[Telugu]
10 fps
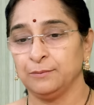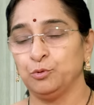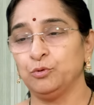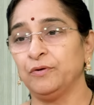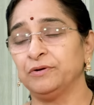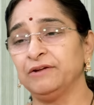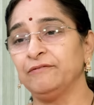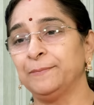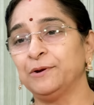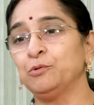పూర్వం అంట
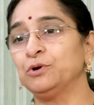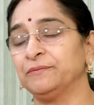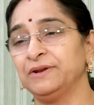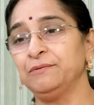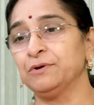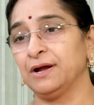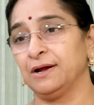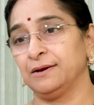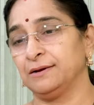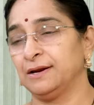విప్రకూటం అని ఒక
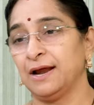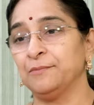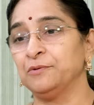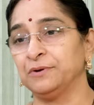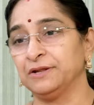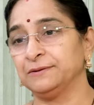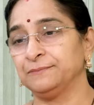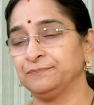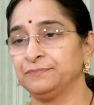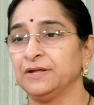గ్రామం ఉండేది
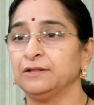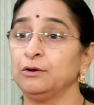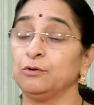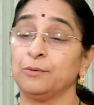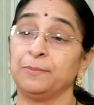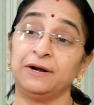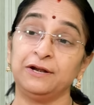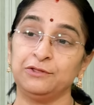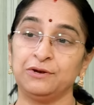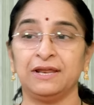అందులో ఒక
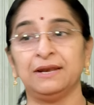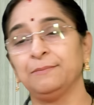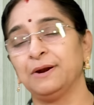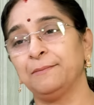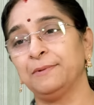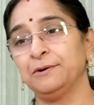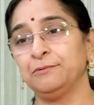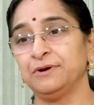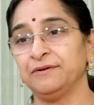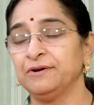పండితుడైన
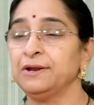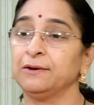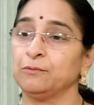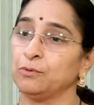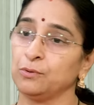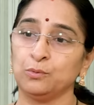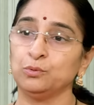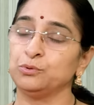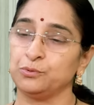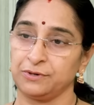బ్రాహ్మణుడు ఉండేవాడు ఆయనకు ఒక
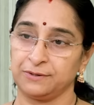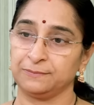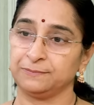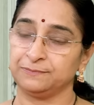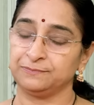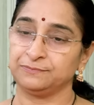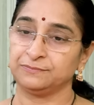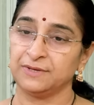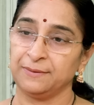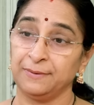కూతురు
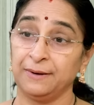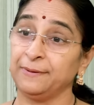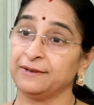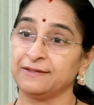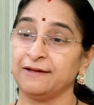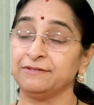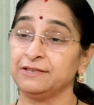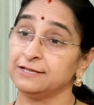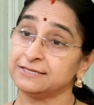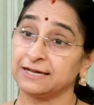వీళ్ళ పేరు
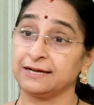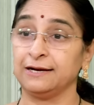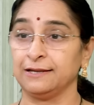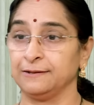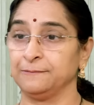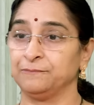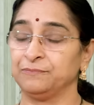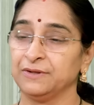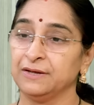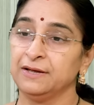సావిత్రి చక్కటిది
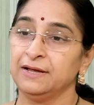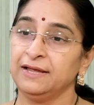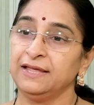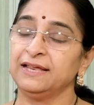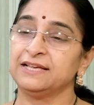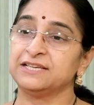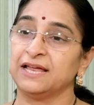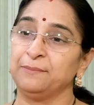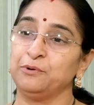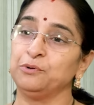ఈయనకి
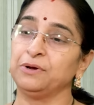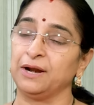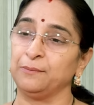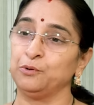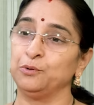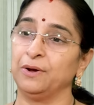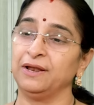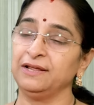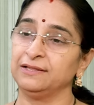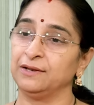శరభుడు కరభుడు
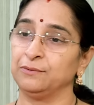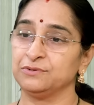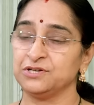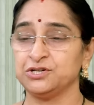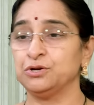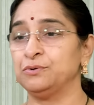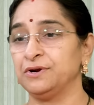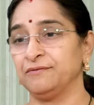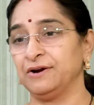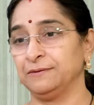అని ఇద్దరు శిష్యులు
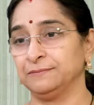ఉండేవాళ్ళు